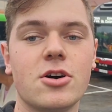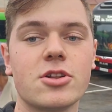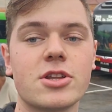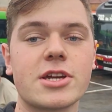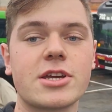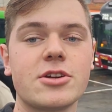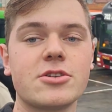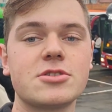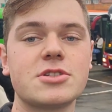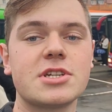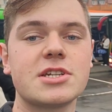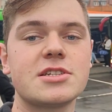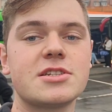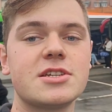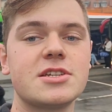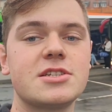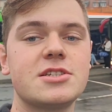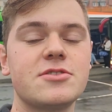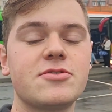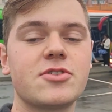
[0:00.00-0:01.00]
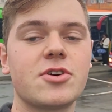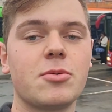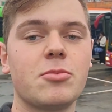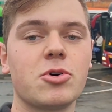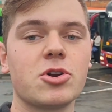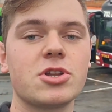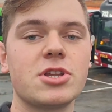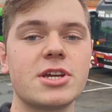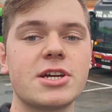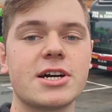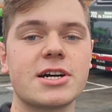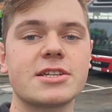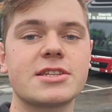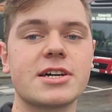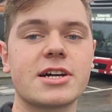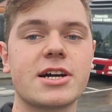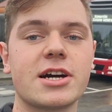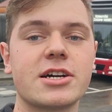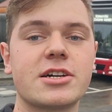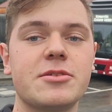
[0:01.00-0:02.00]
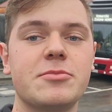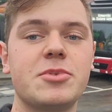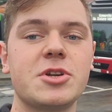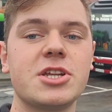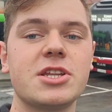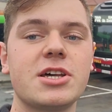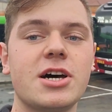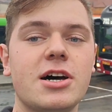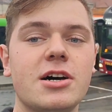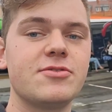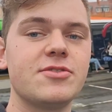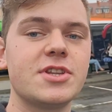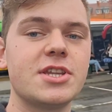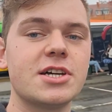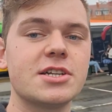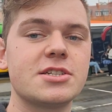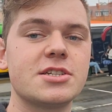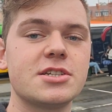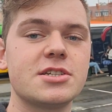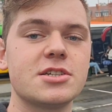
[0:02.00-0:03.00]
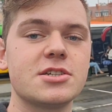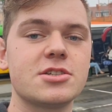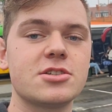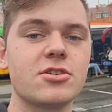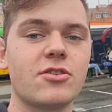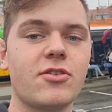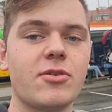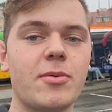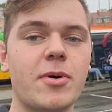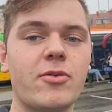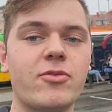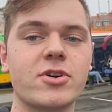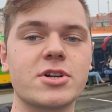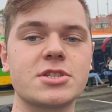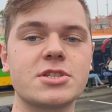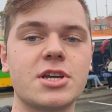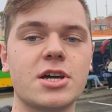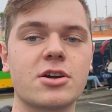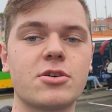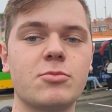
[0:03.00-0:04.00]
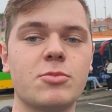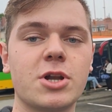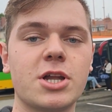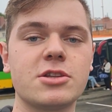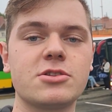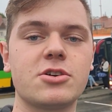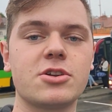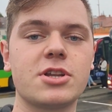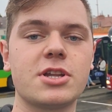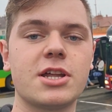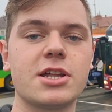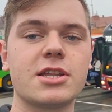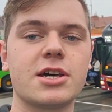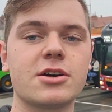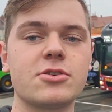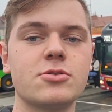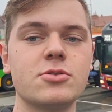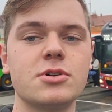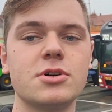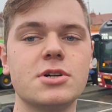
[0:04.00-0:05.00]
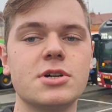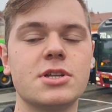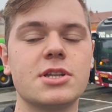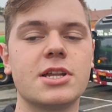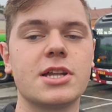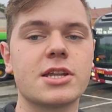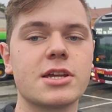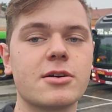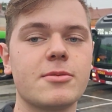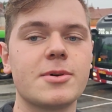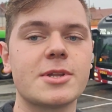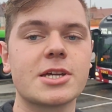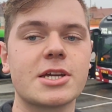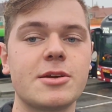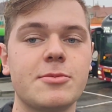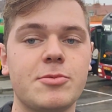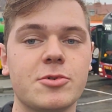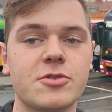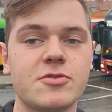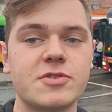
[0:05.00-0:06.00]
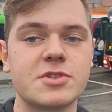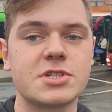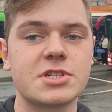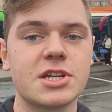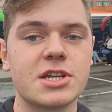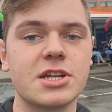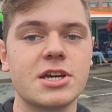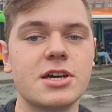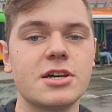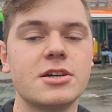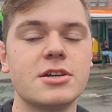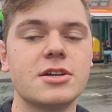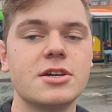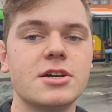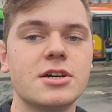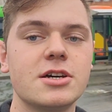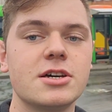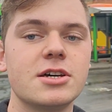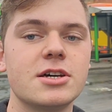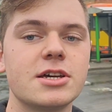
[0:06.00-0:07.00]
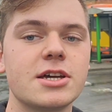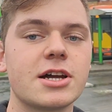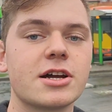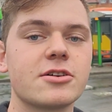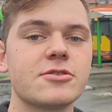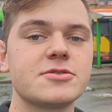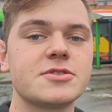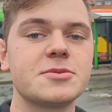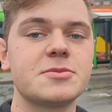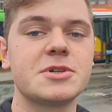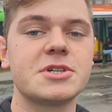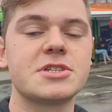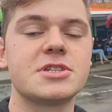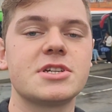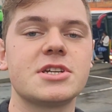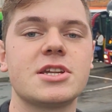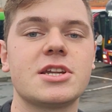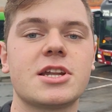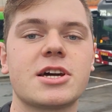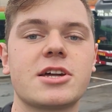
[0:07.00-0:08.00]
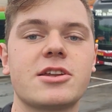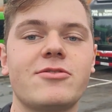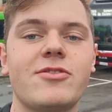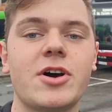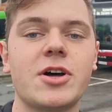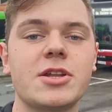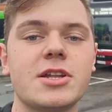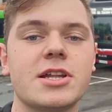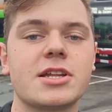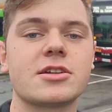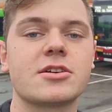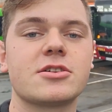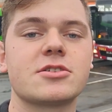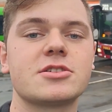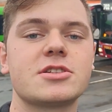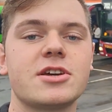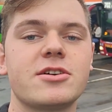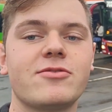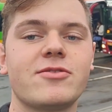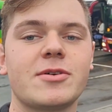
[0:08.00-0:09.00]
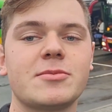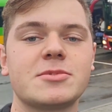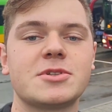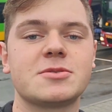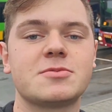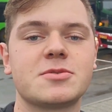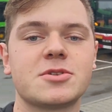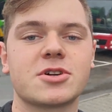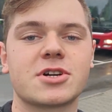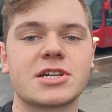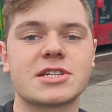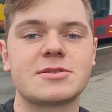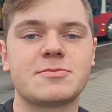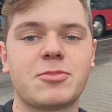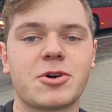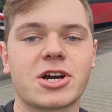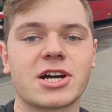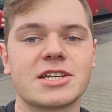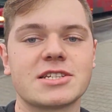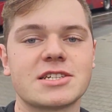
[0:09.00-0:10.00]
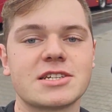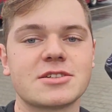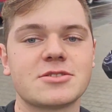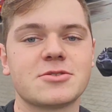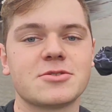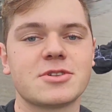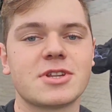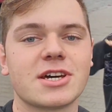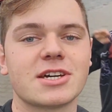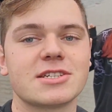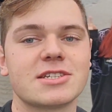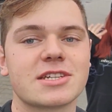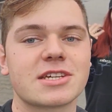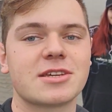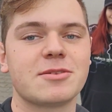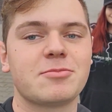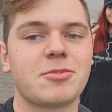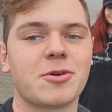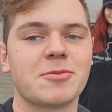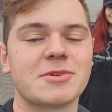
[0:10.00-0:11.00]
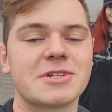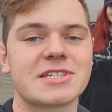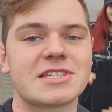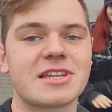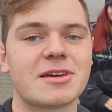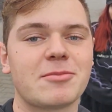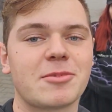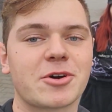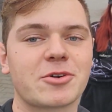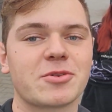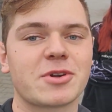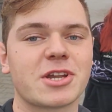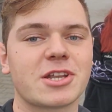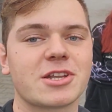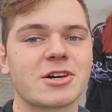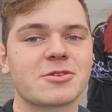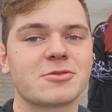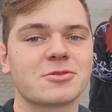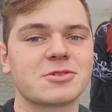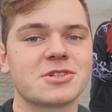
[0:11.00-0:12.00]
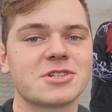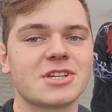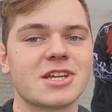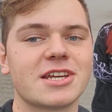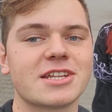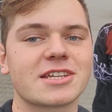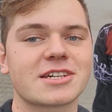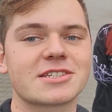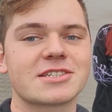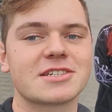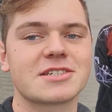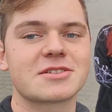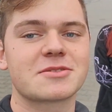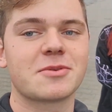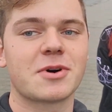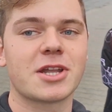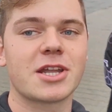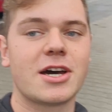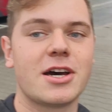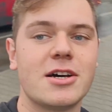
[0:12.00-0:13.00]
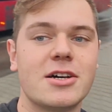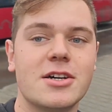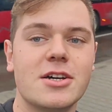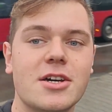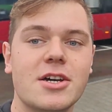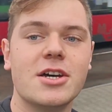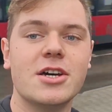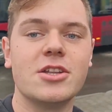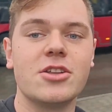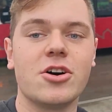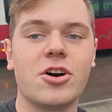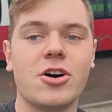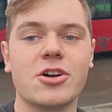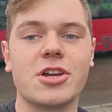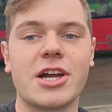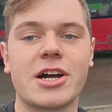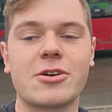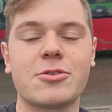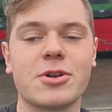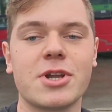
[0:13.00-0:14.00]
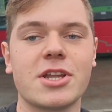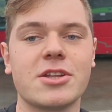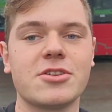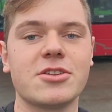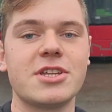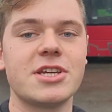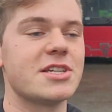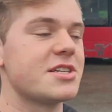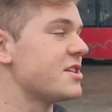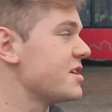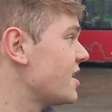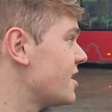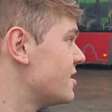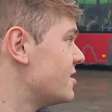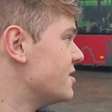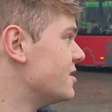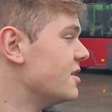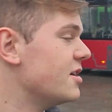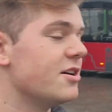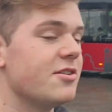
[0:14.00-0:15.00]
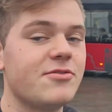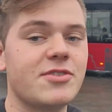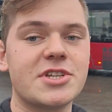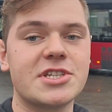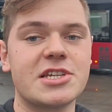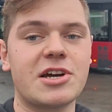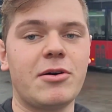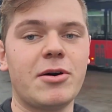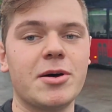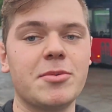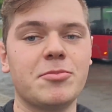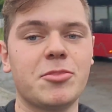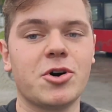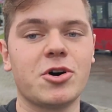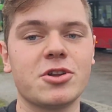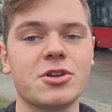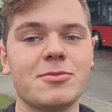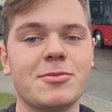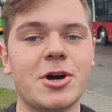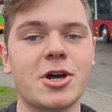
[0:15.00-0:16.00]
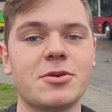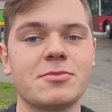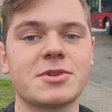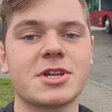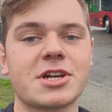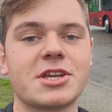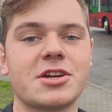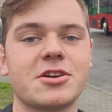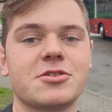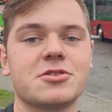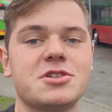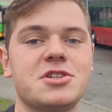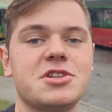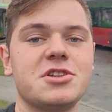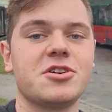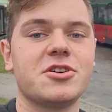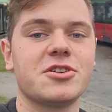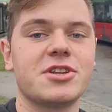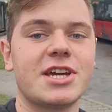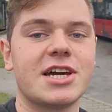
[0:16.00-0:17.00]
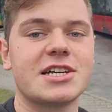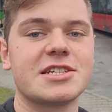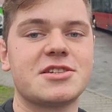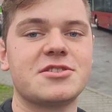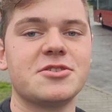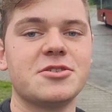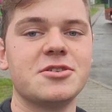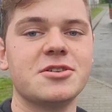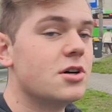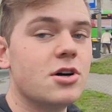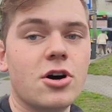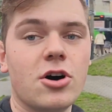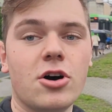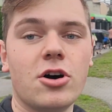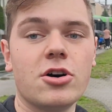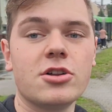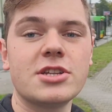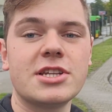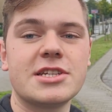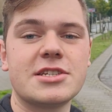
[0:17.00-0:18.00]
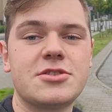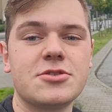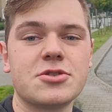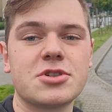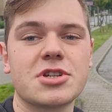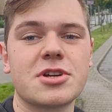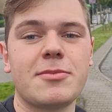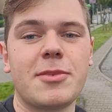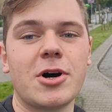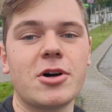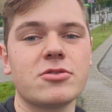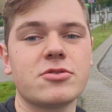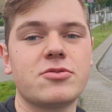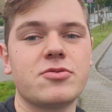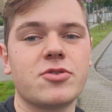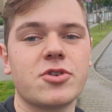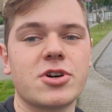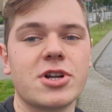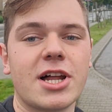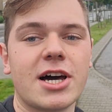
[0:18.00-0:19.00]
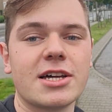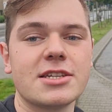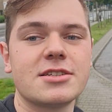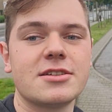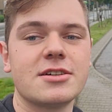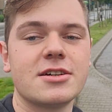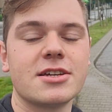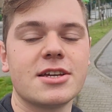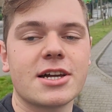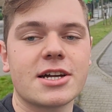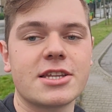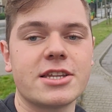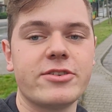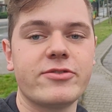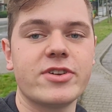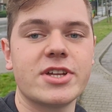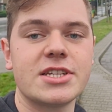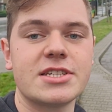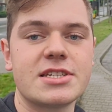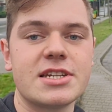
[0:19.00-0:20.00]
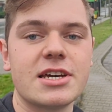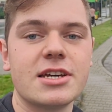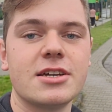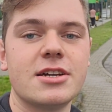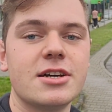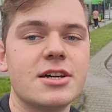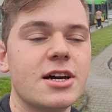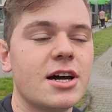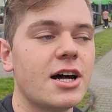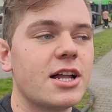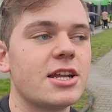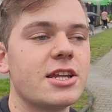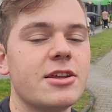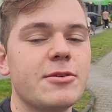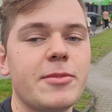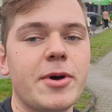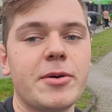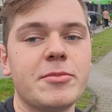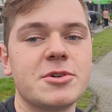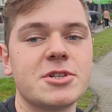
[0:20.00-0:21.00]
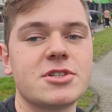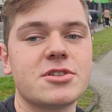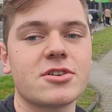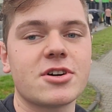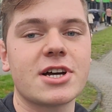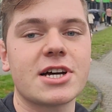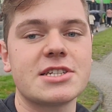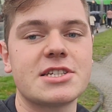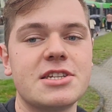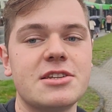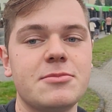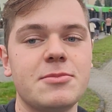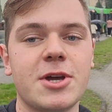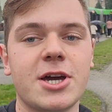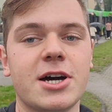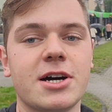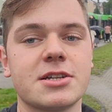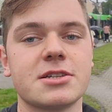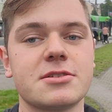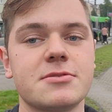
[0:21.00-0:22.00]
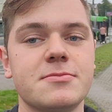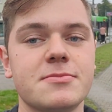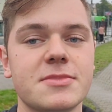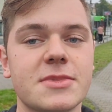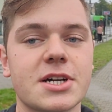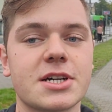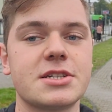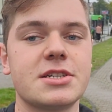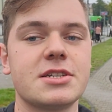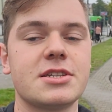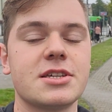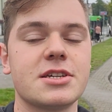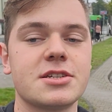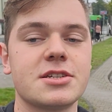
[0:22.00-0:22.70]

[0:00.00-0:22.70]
Od jakiegoś czasu jeździ w komornikach taka hybryda. Widać, że częściowo ma właśnie akumulatory na dachu, dlatego ma takie podwyższenie. E, ja go w sumie jeszcze nie nagrywałem, dlatego chciałem wam też przy okazji pokazać. Tutaj z ekipą jestem, akurat na Górczynie, tak się składa. No i akurat odjeżdża. Wiedziałem, bo oni mają takie godziny odjazdu. On jest już chyba od dwóch lat jak nie więcej, ale nie miałem jeszcze okazji nim jechać. Także też